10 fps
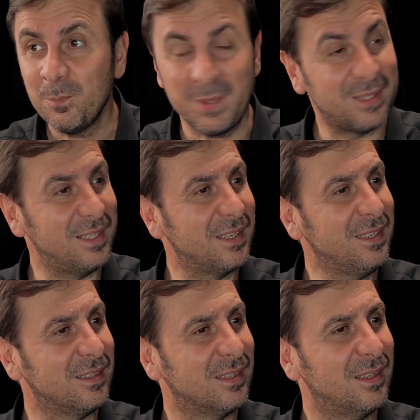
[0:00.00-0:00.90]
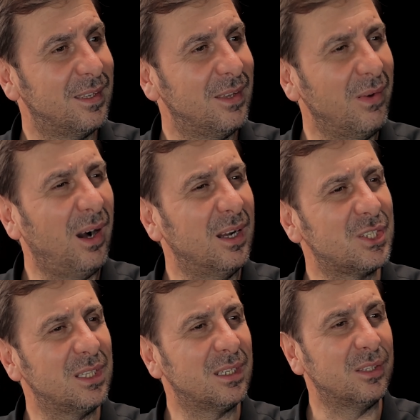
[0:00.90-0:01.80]
bitkilerin ve
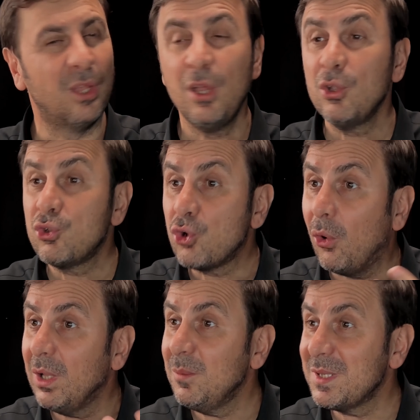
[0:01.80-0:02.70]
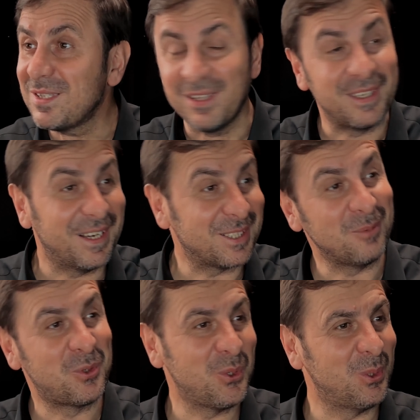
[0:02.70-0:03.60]
ağaçların çoğalmasına
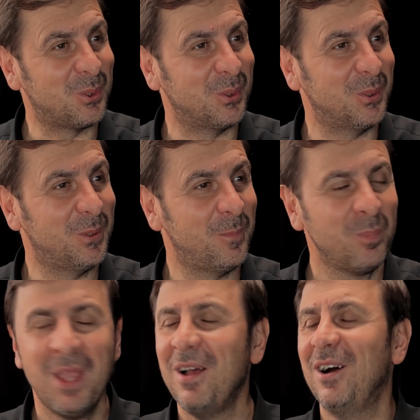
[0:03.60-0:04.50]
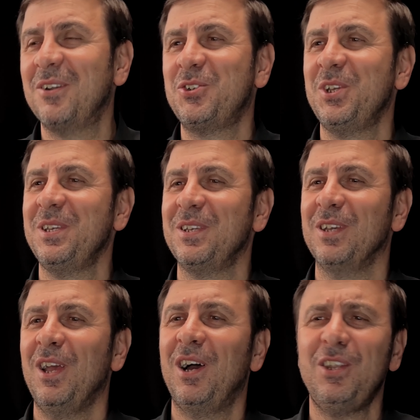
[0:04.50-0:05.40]
yardımcı olduğunu, her şeyi,
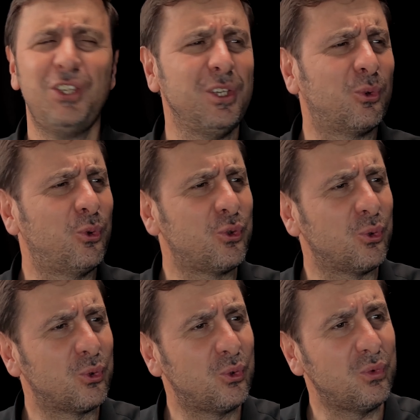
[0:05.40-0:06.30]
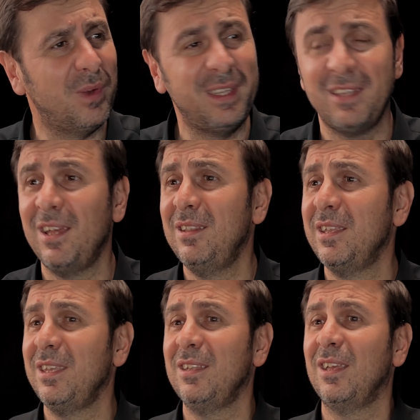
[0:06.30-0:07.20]
her şeyi kusursuz ve
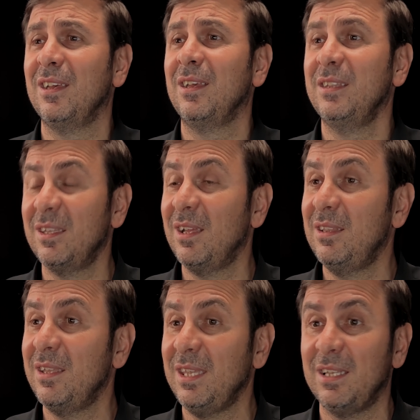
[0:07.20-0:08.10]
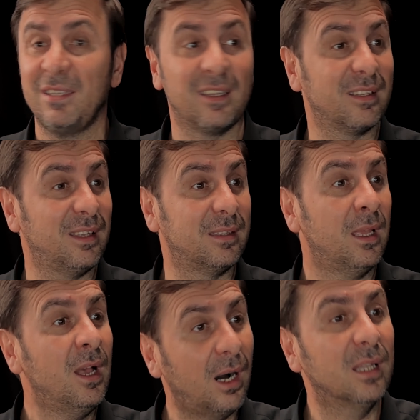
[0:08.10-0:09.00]
nedenleriyle, nedenleriyle yaratan
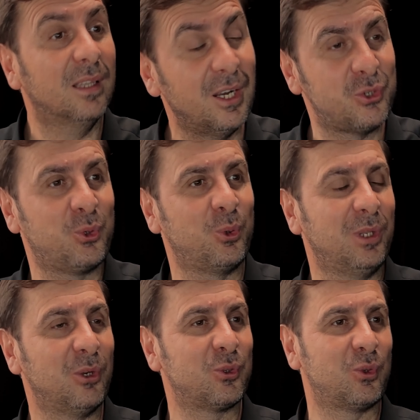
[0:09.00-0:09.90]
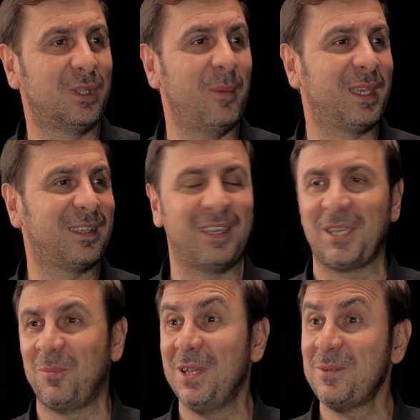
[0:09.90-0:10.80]
Allah'a şükürler olsun demek
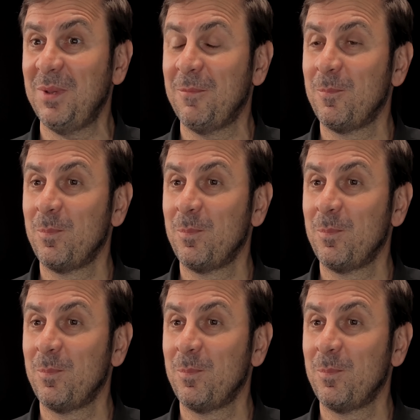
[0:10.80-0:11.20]
gerekmez mi?